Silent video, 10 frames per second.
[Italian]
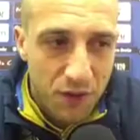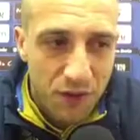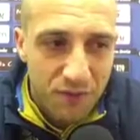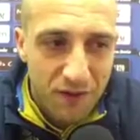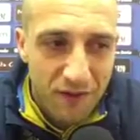noi,
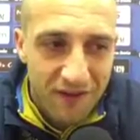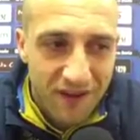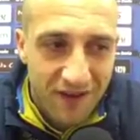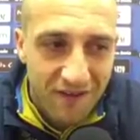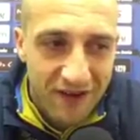dobbiamo
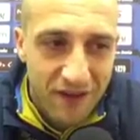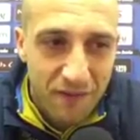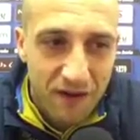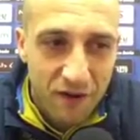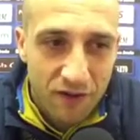andare avanti
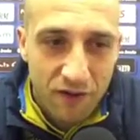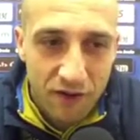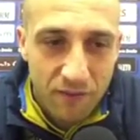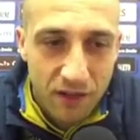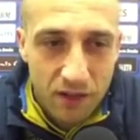per il nostro
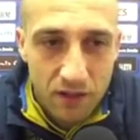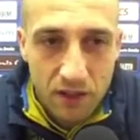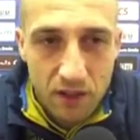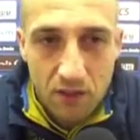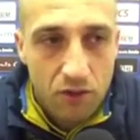cammino,
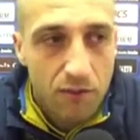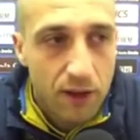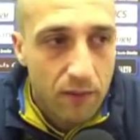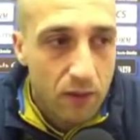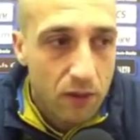
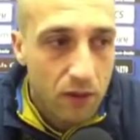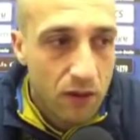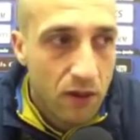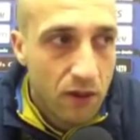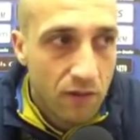dobbiamo,
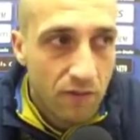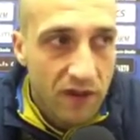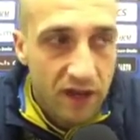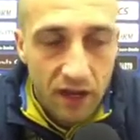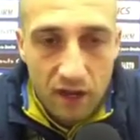
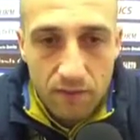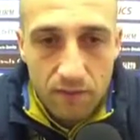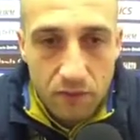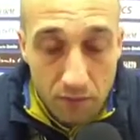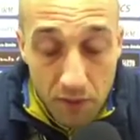vedere,
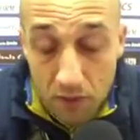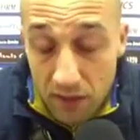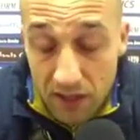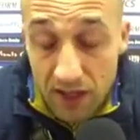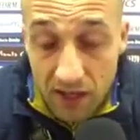dobbiamo
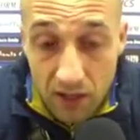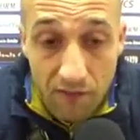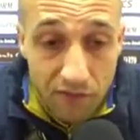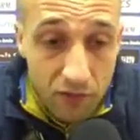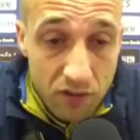guardare chi ci
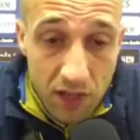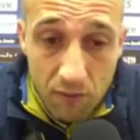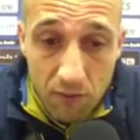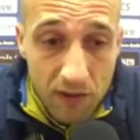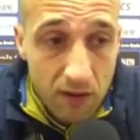
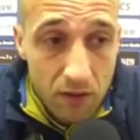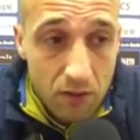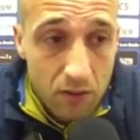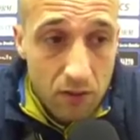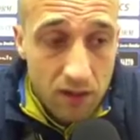affrontiamo ma
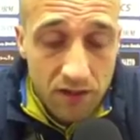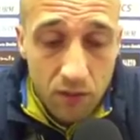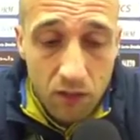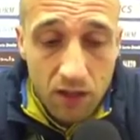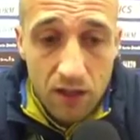con la
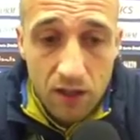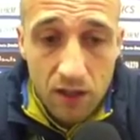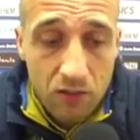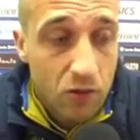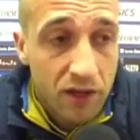tranquillità
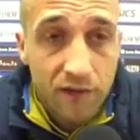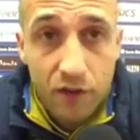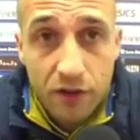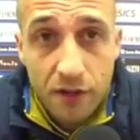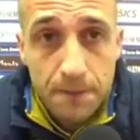della squadra
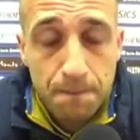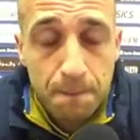forte.